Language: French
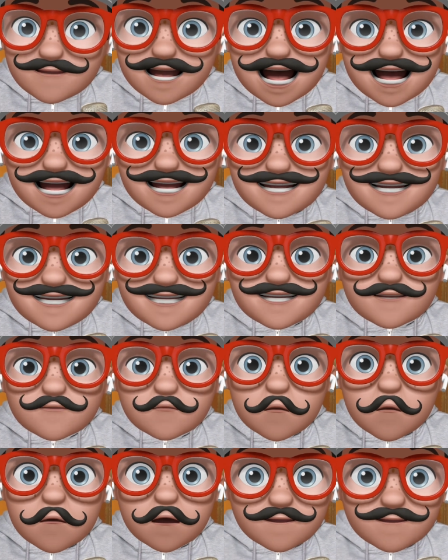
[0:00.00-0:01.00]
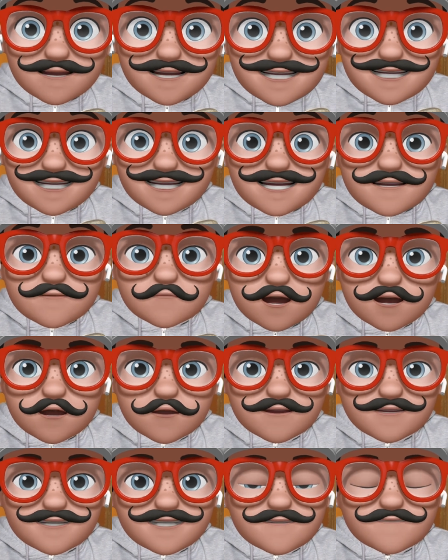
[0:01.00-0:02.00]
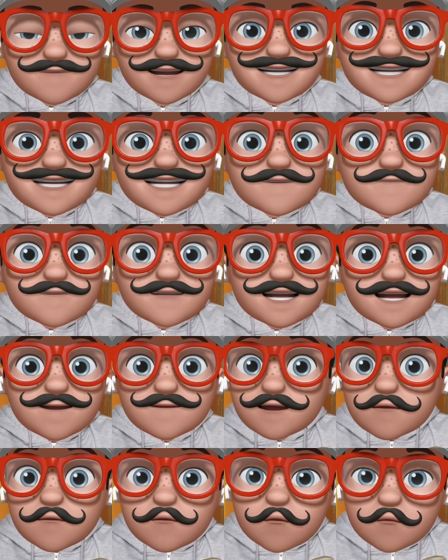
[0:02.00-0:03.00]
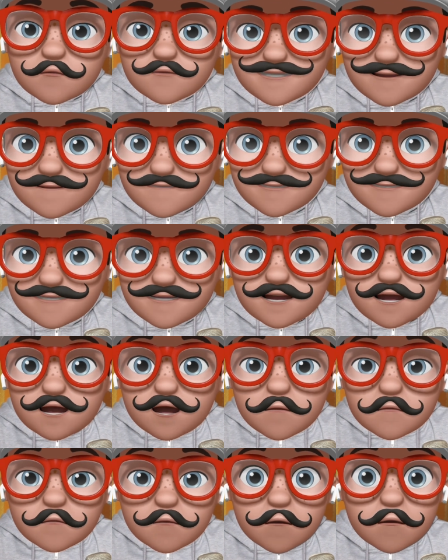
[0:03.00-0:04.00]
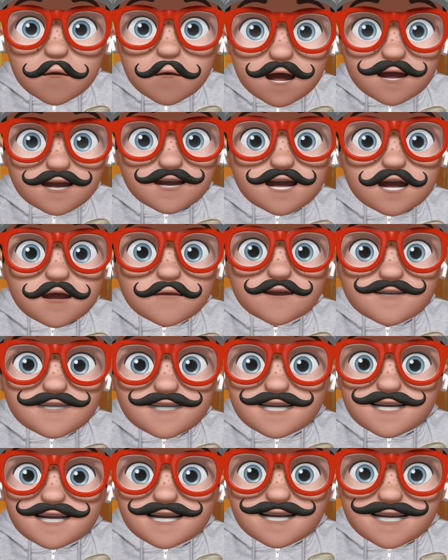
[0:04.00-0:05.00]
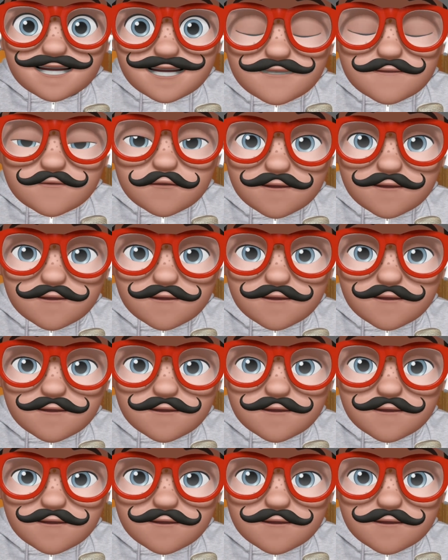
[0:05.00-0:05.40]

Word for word: Allez, si toi bien installé, moi commencer par t'expliquer bah, le concept. Pourquoi j'ai choisi Next